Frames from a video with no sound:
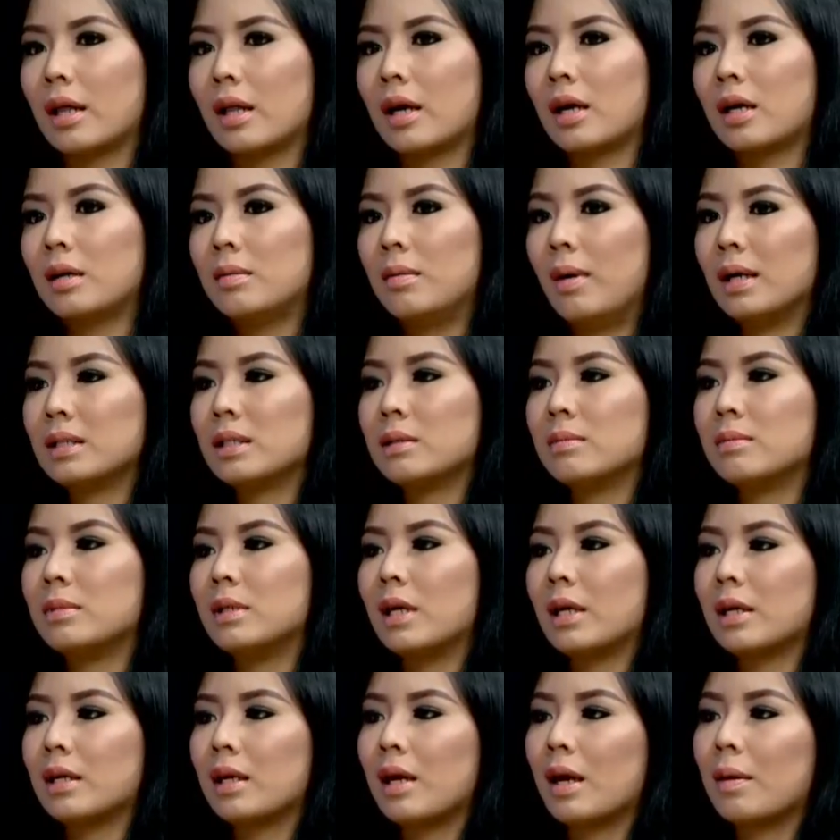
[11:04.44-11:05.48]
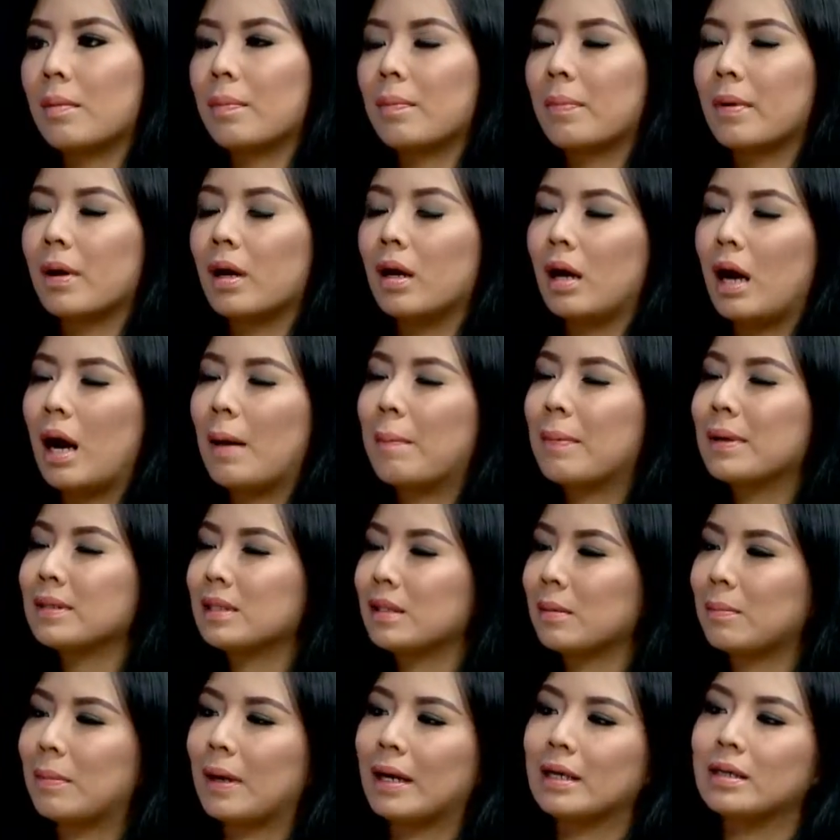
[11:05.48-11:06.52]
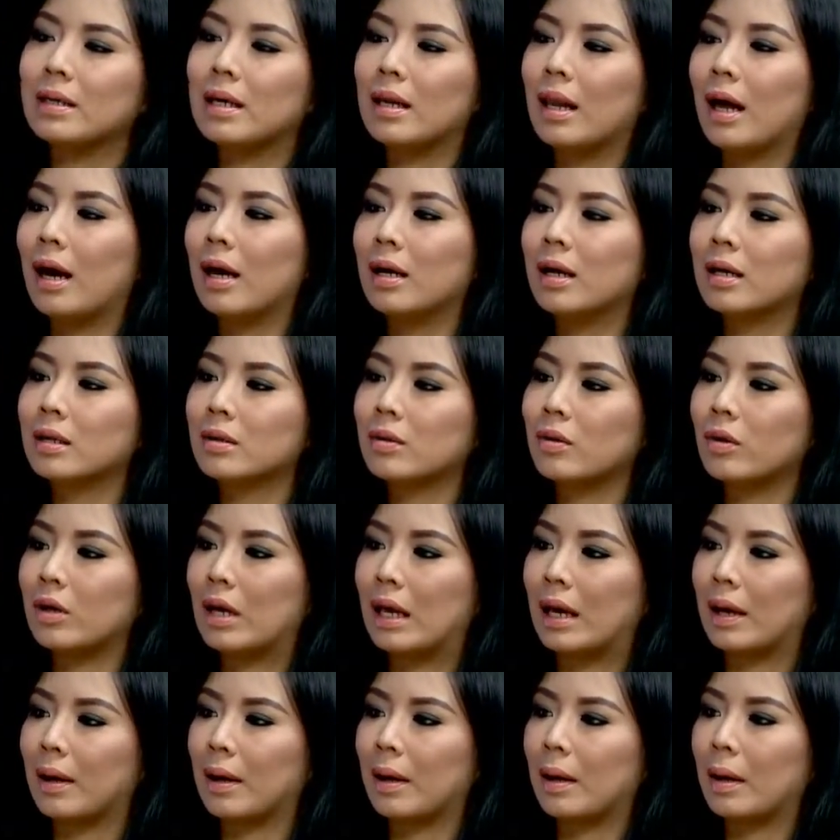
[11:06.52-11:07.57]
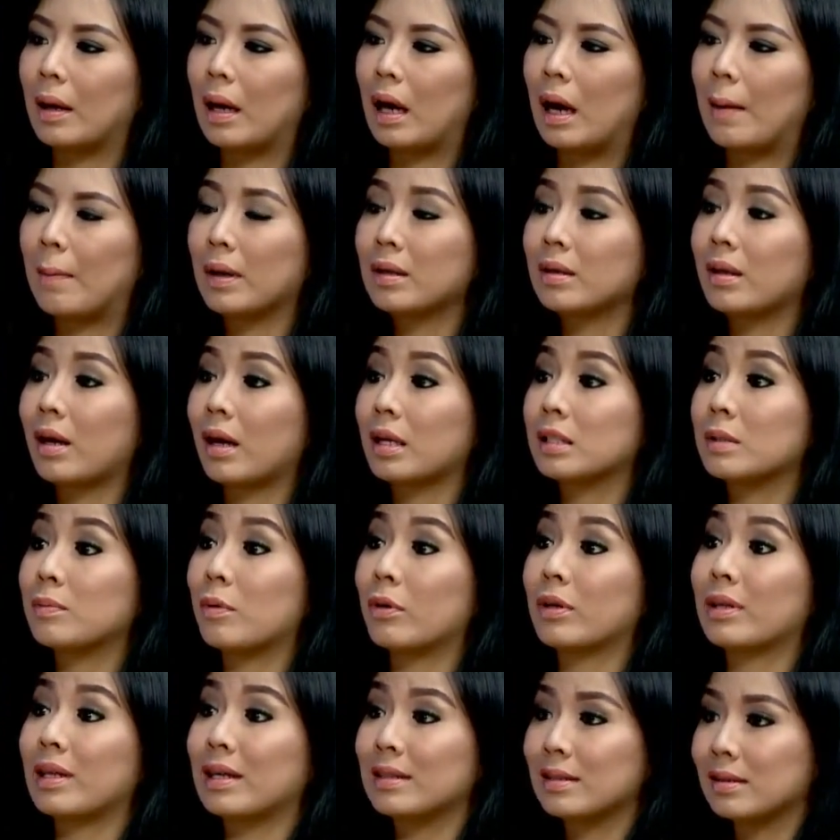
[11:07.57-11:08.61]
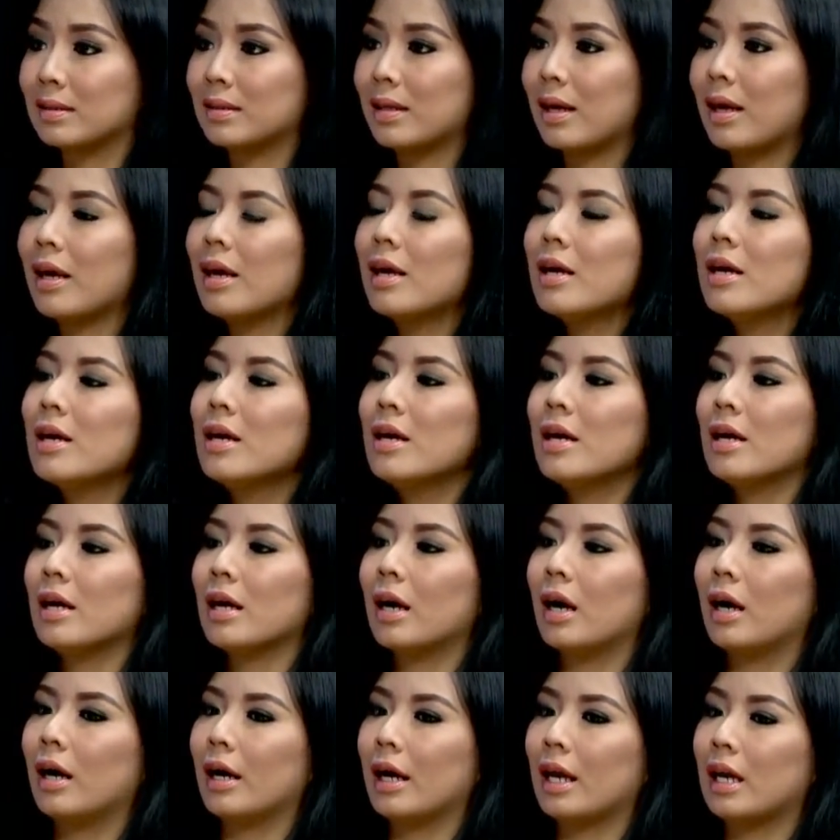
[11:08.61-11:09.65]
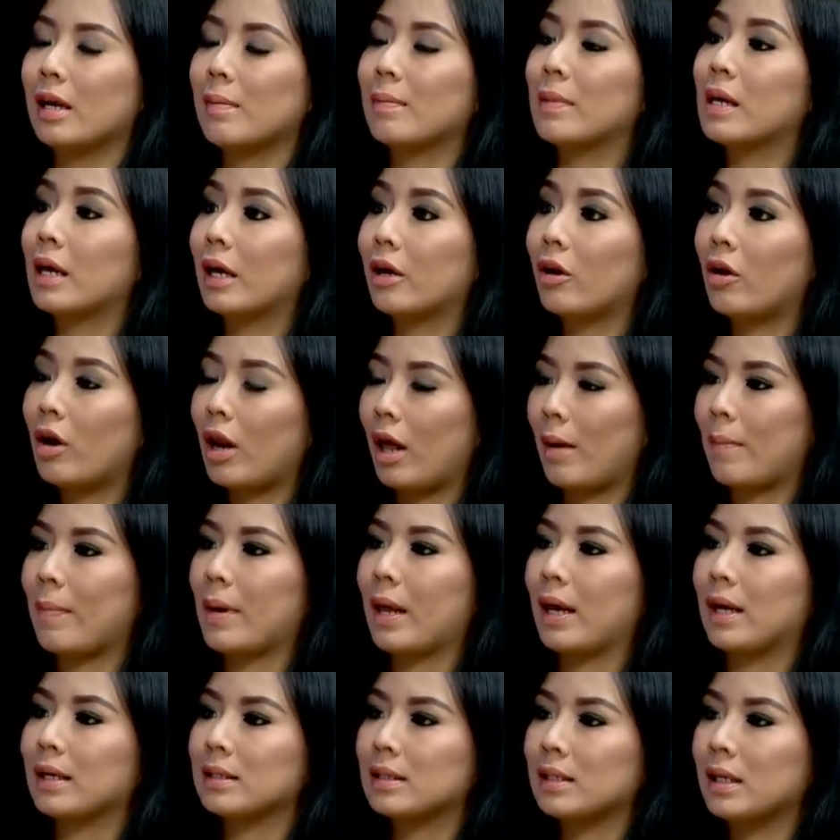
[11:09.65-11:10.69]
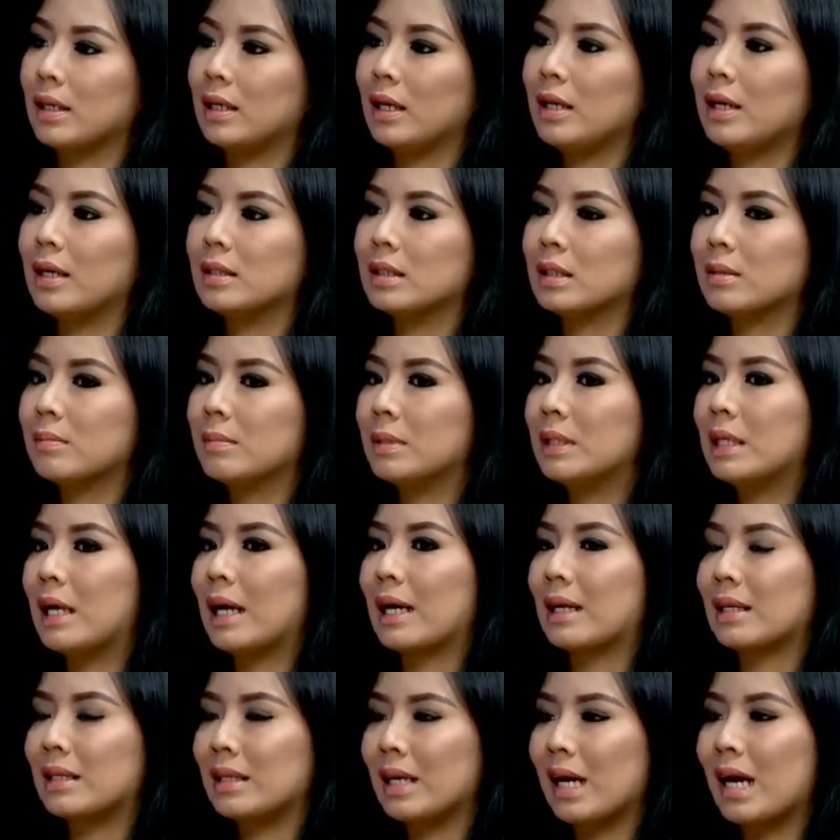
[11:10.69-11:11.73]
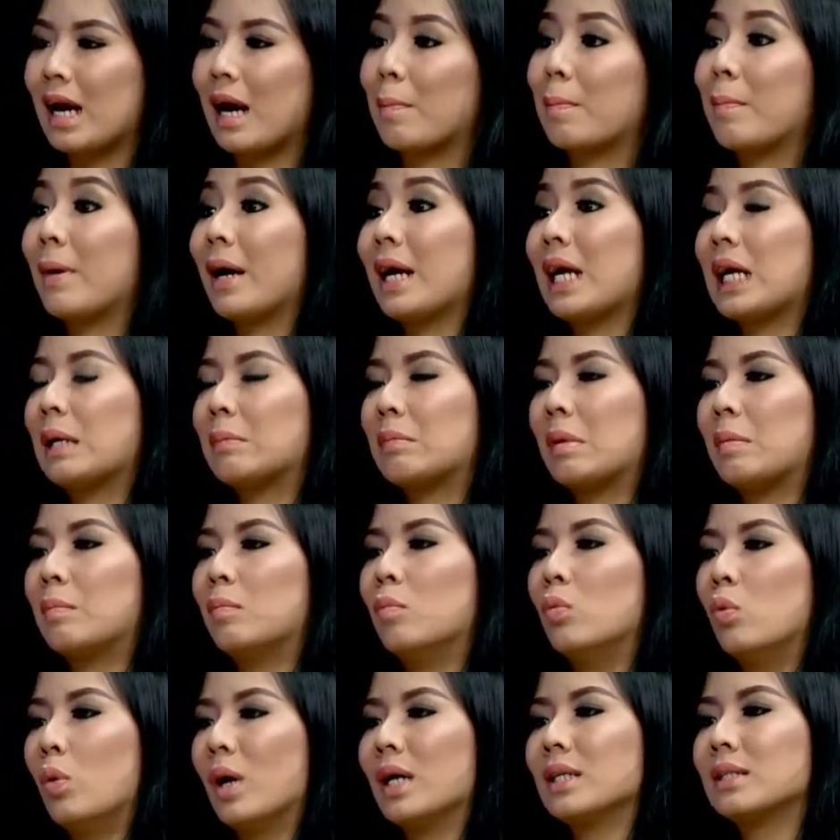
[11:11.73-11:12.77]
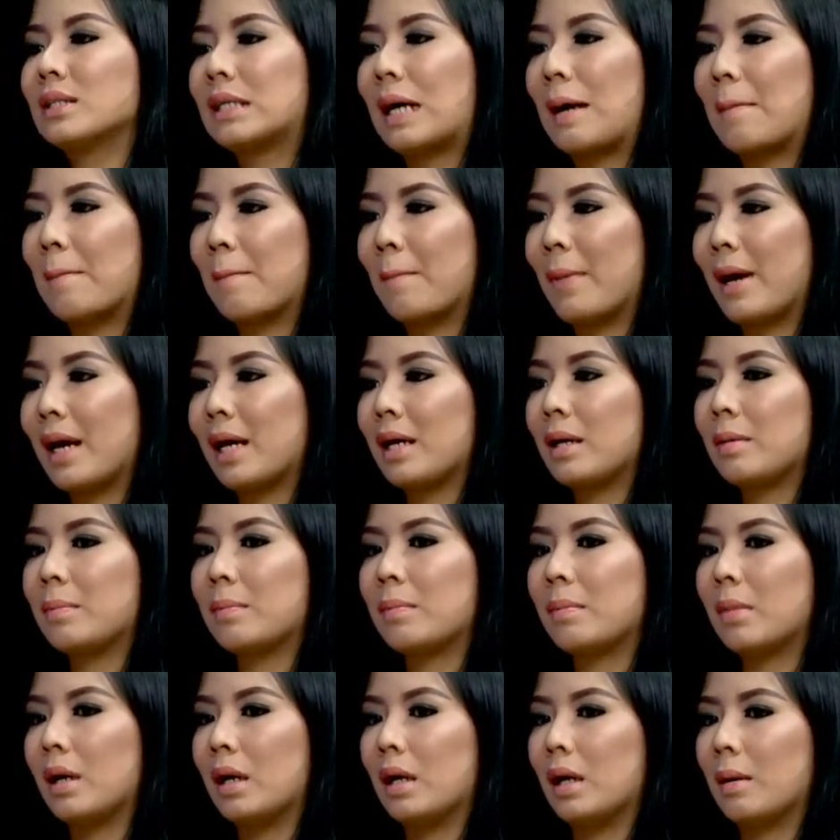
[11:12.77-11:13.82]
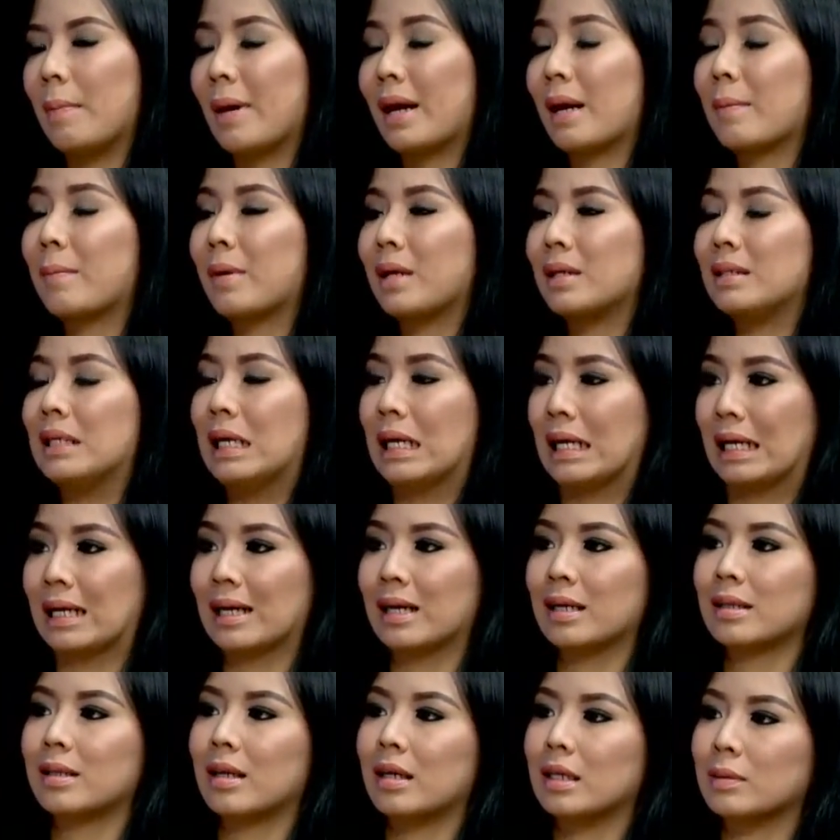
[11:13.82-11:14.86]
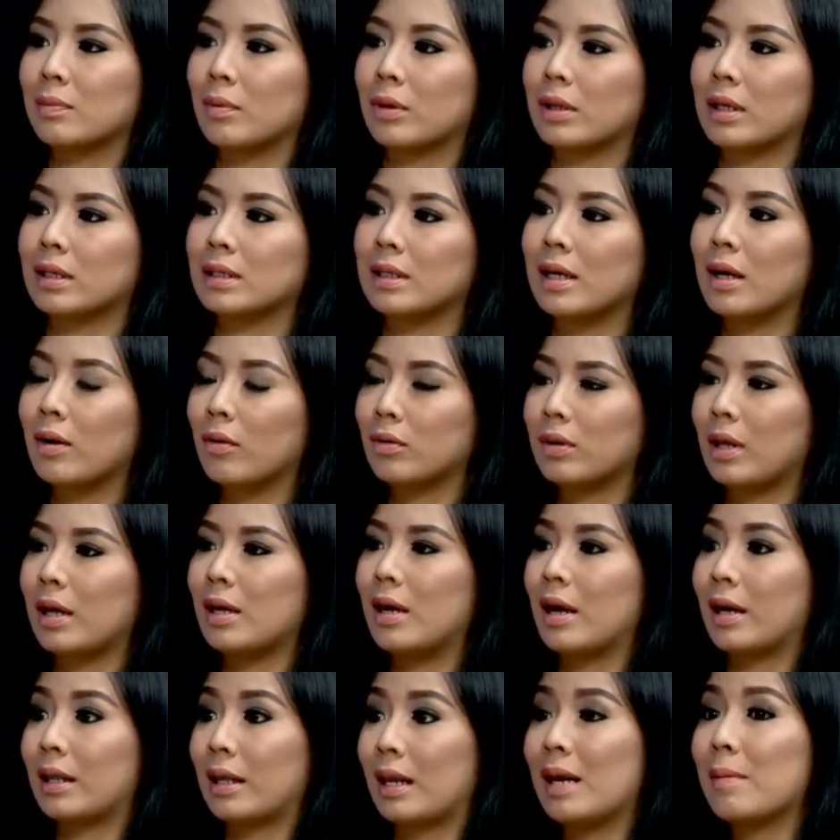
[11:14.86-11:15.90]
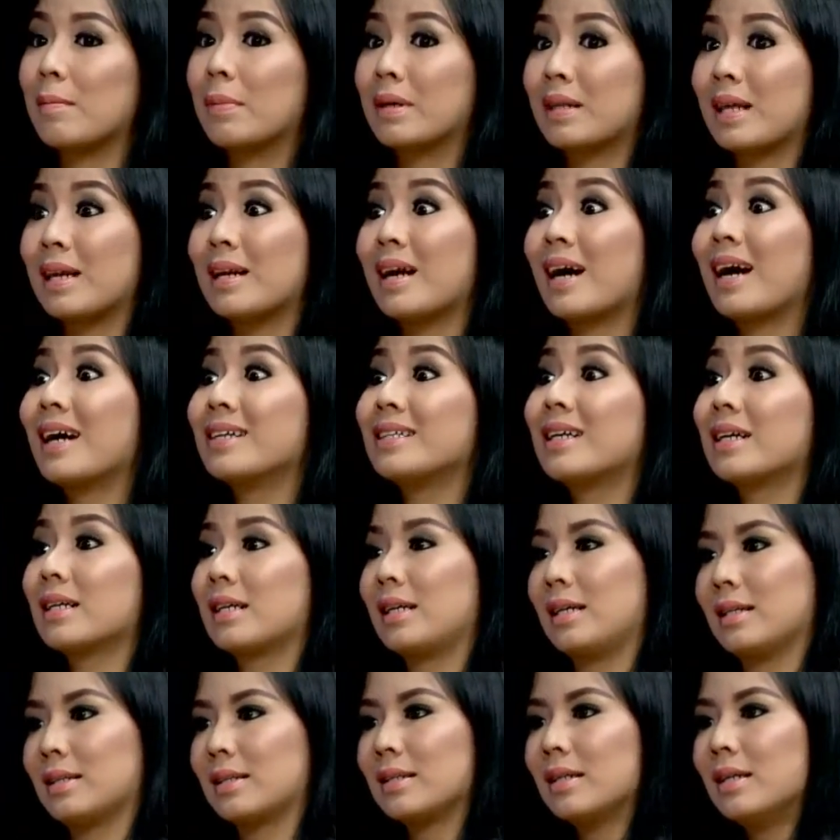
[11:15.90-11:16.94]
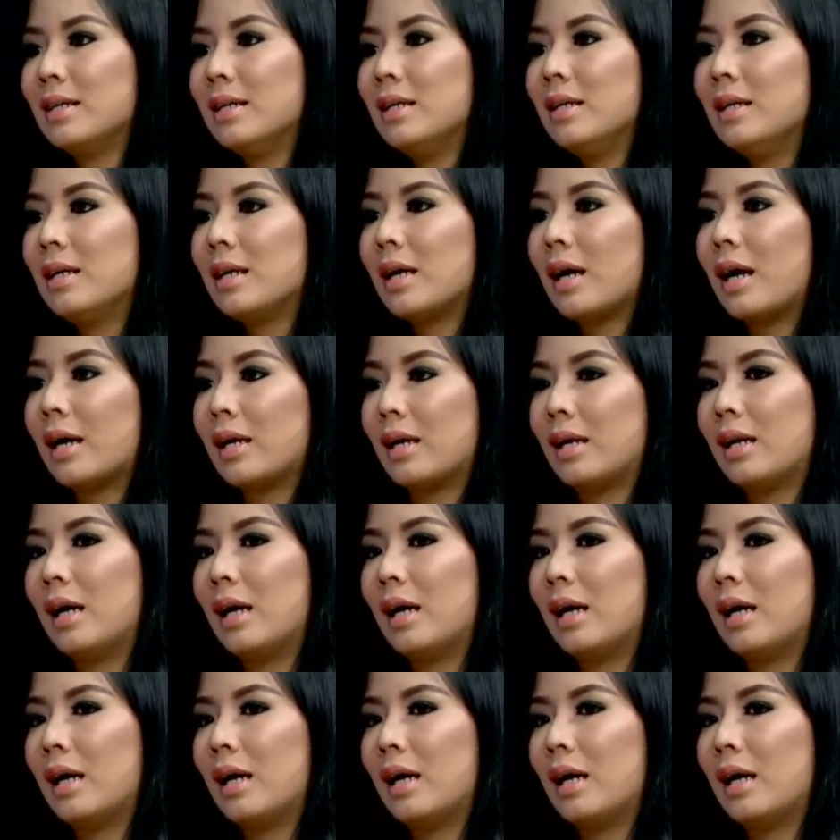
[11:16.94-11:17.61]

akan bahas sebenarnya eh, apa sih pak yang dilanggar oleh apa transportasi uh, yang dimiliki oleh aplikasi ini dan sebenarnya apa yang membuat sampai uh, para pengendara transportasi angkutan darat ini bertindak anarkis hmm.